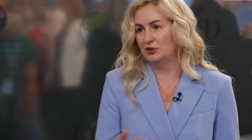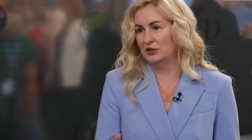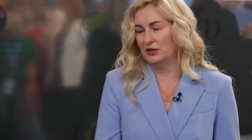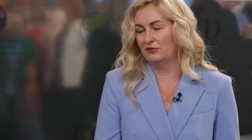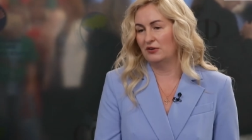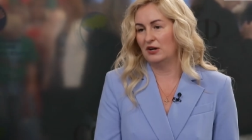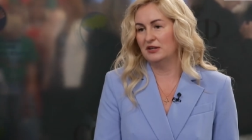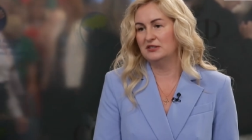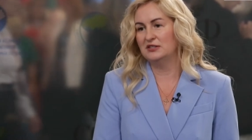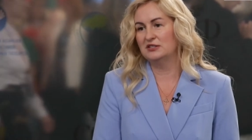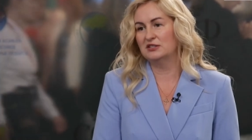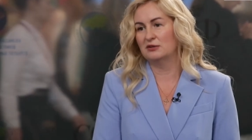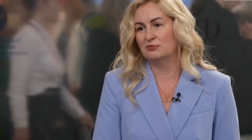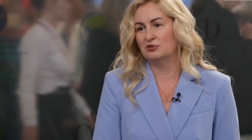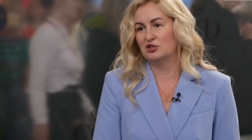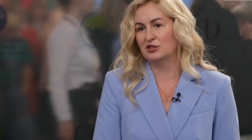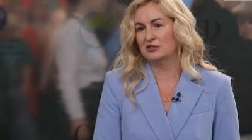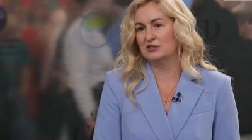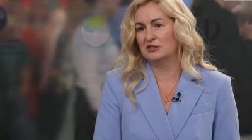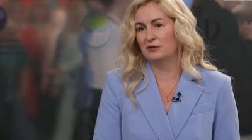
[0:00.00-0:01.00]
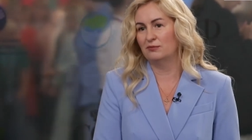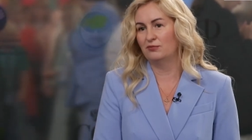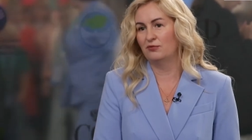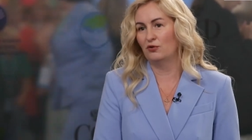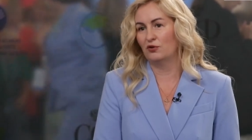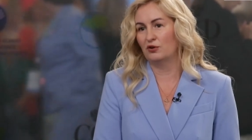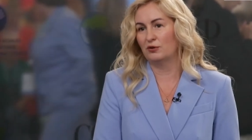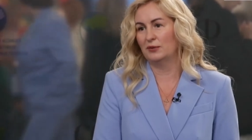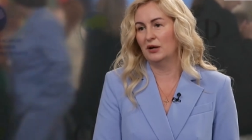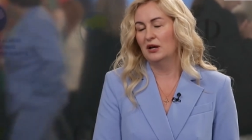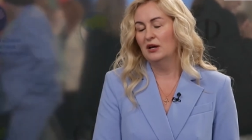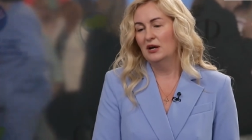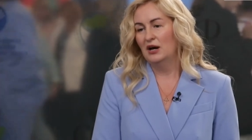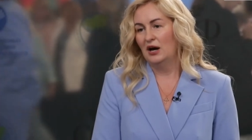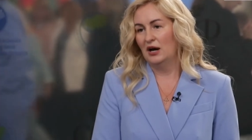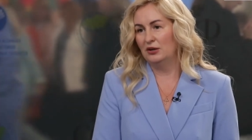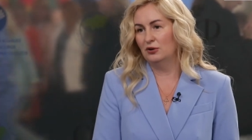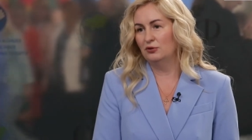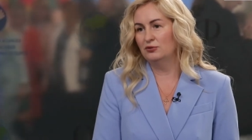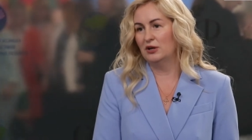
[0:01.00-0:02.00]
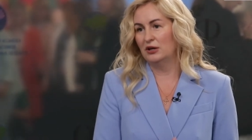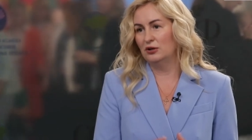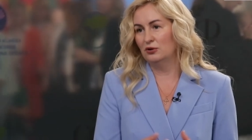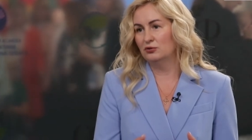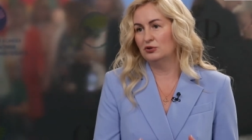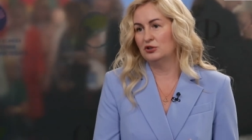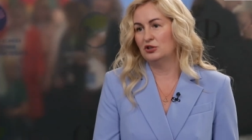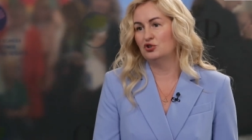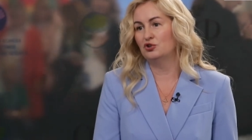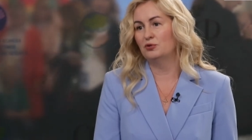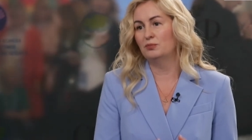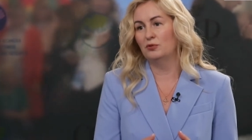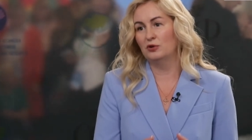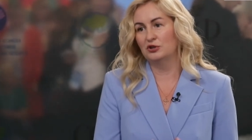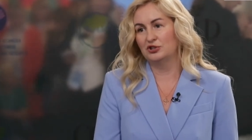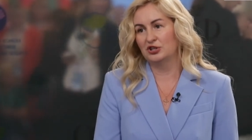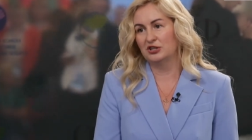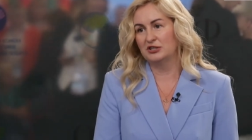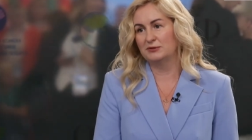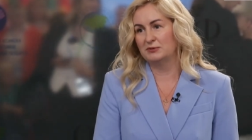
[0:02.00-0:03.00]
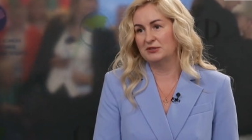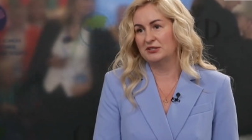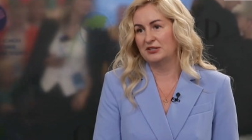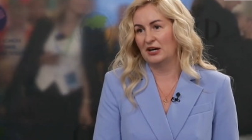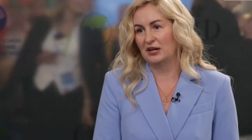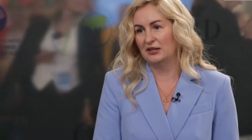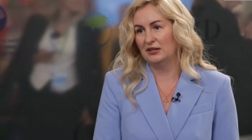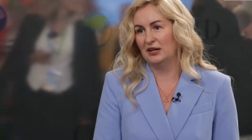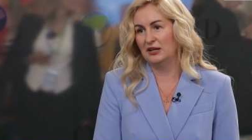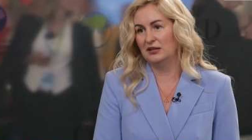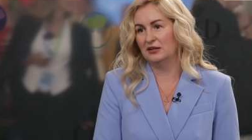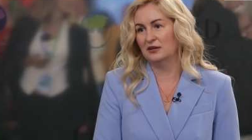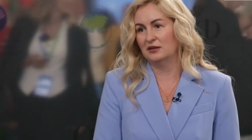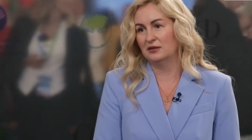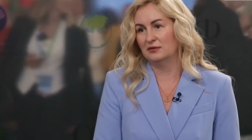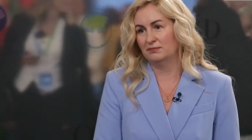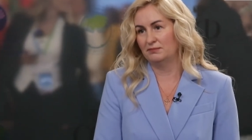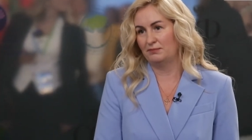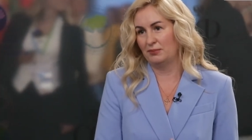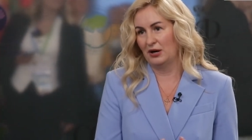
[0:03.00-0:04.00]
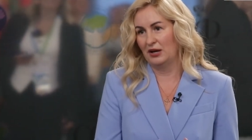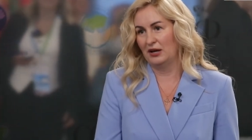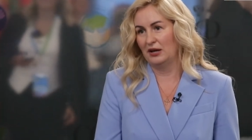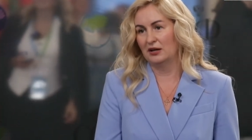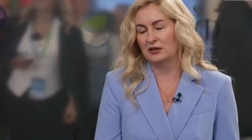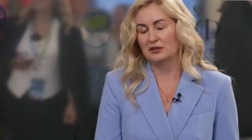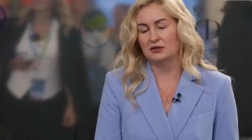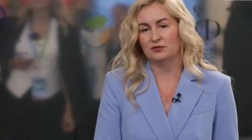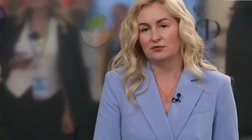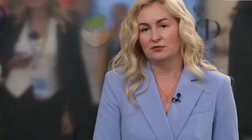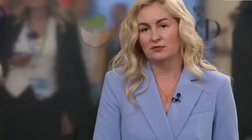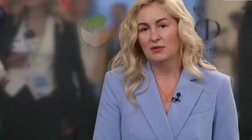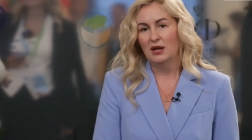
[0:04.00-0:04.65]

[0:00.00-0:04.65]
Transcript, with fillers: на Евразийском женском форуме, оно дает еще большее распространение проектов.